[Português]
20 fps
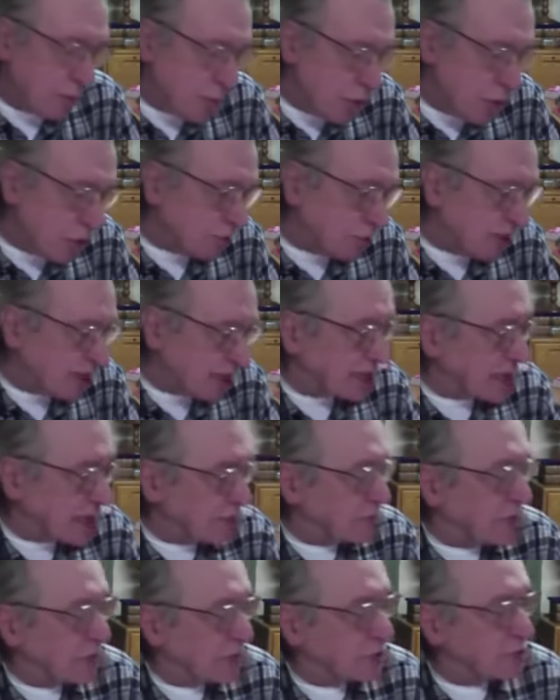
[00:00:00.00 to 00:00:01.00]
muito mais
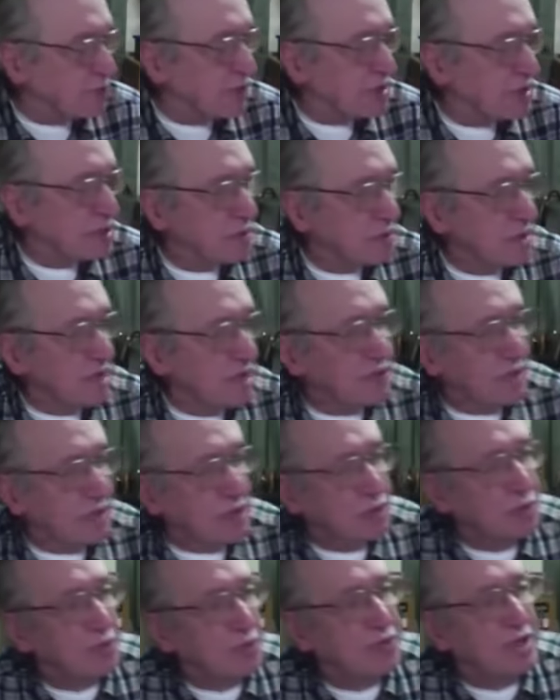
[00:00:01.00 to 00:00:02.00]
grave que a subversão. Quando a gente
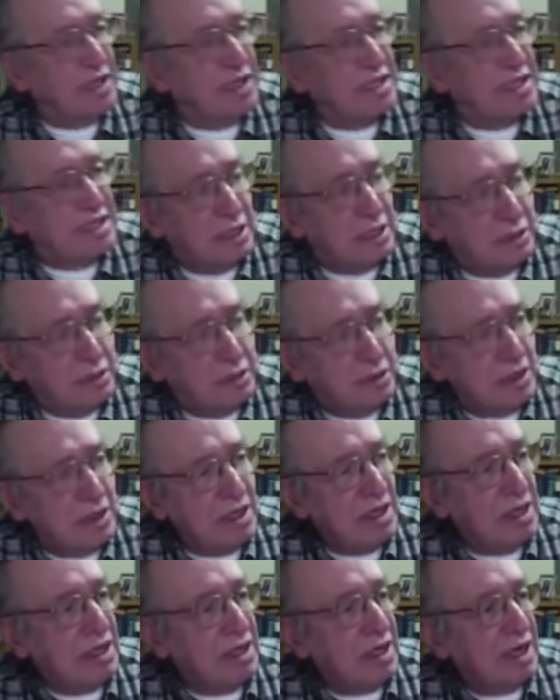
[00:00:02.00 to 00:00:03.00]
fala subversão,
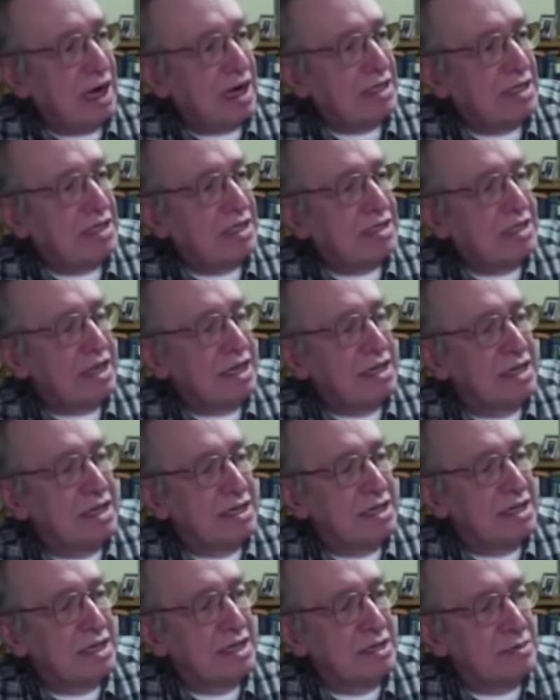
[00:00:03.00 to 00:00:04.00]
a gente está
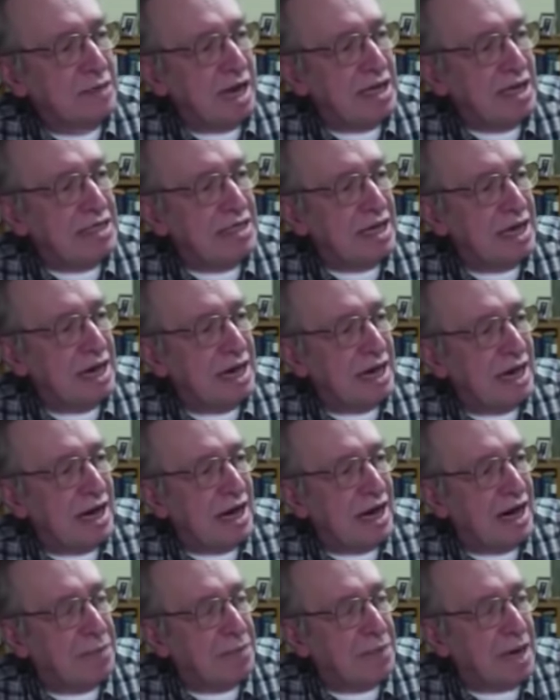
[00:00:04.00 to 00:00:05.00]
entendendo uhum. mais a,
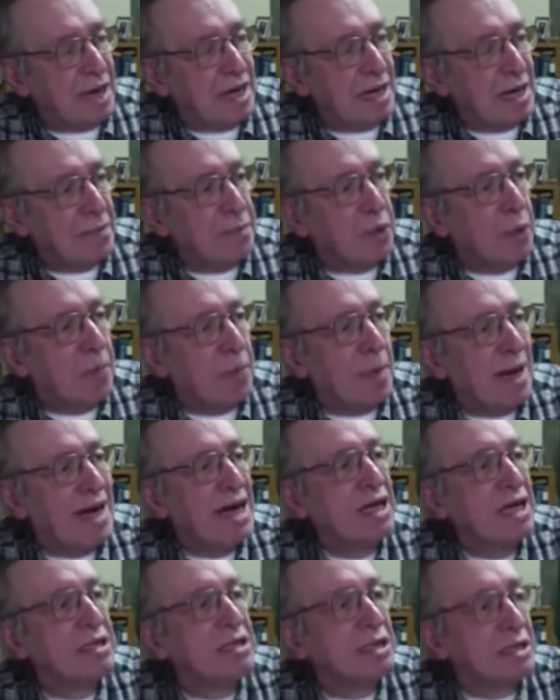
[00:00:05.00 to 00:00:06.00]
a, a área da
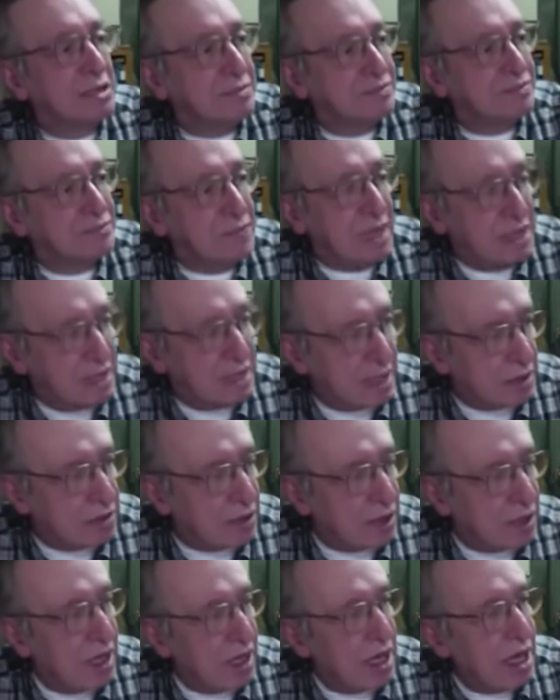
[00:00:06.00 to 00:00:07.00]
propaganda, tá certo?
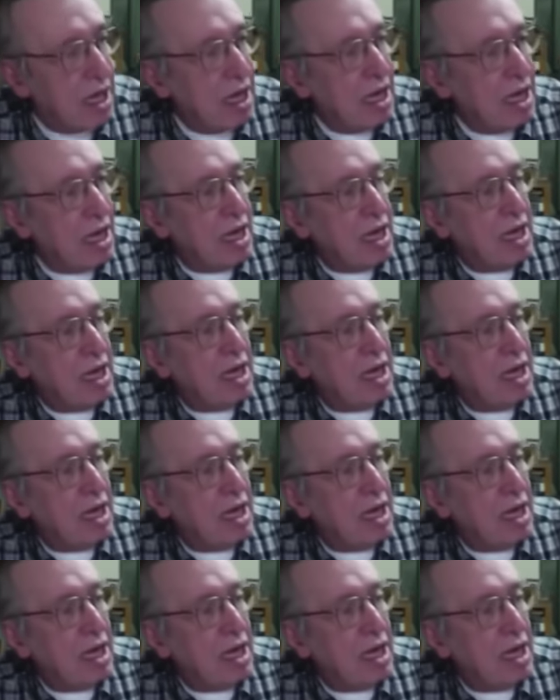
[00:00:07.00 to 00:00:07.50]
Sim.